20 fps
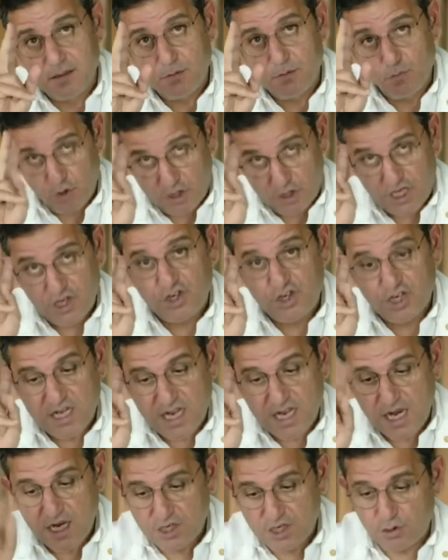Bu ikinci
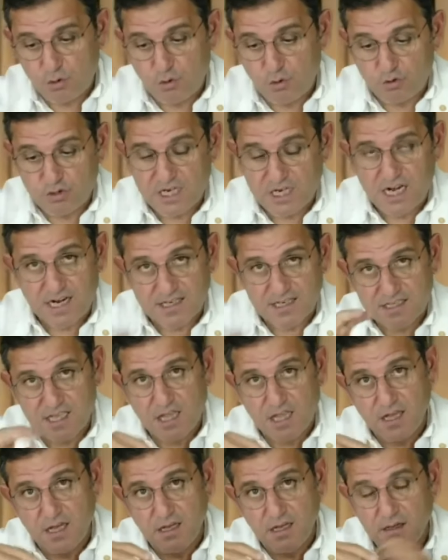kelle. Şimdi Yüksel
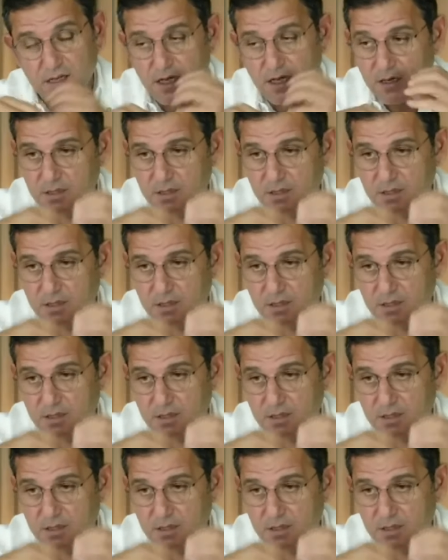Arslan'la